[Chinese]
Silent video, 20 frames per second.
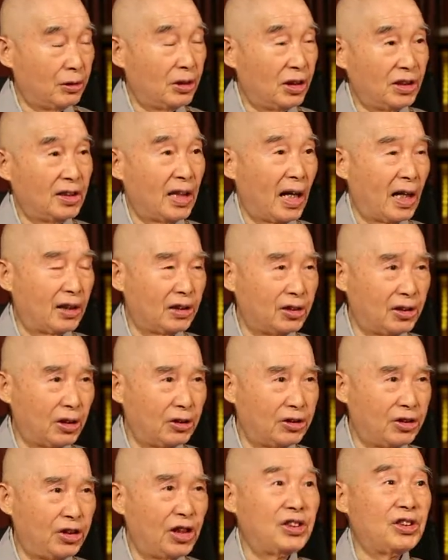那第三个
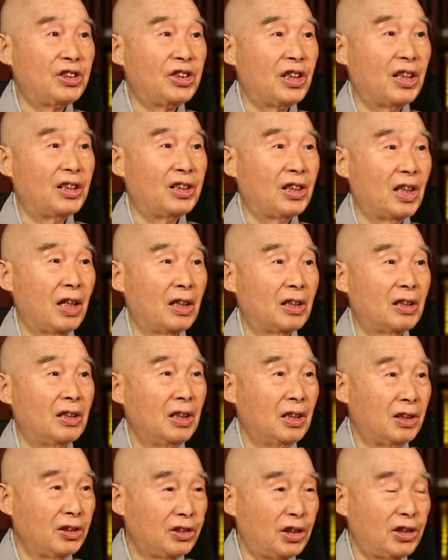叫境界相，
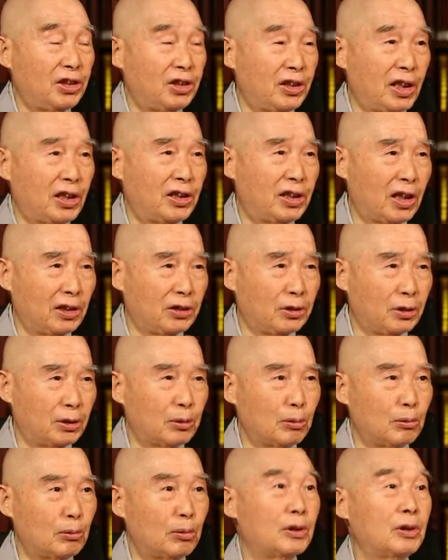境界相
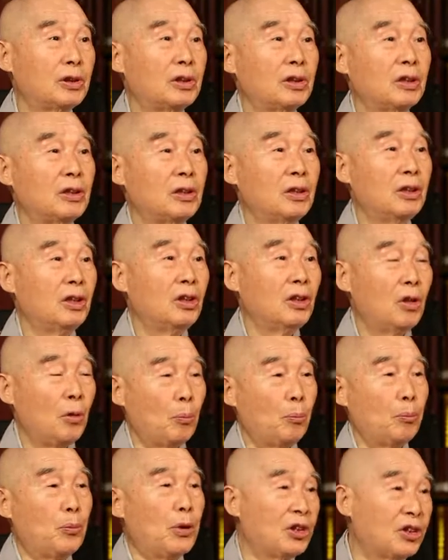就是物质，
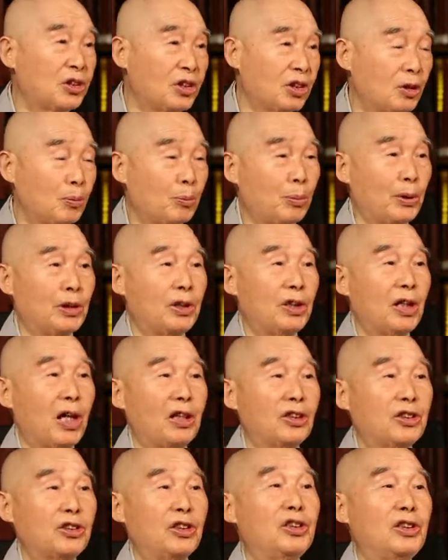名词不一
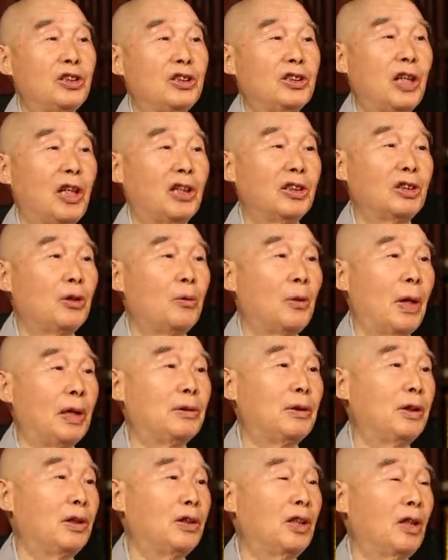样，实际上是
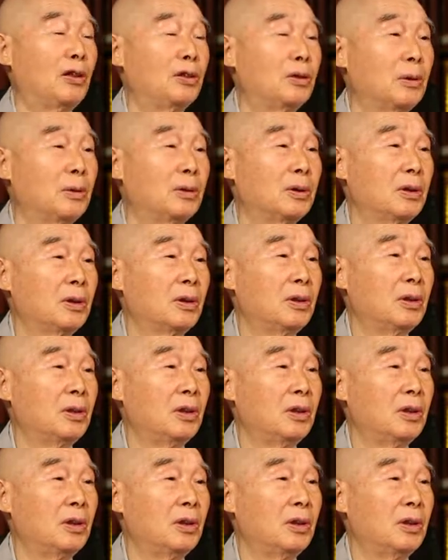完全相同。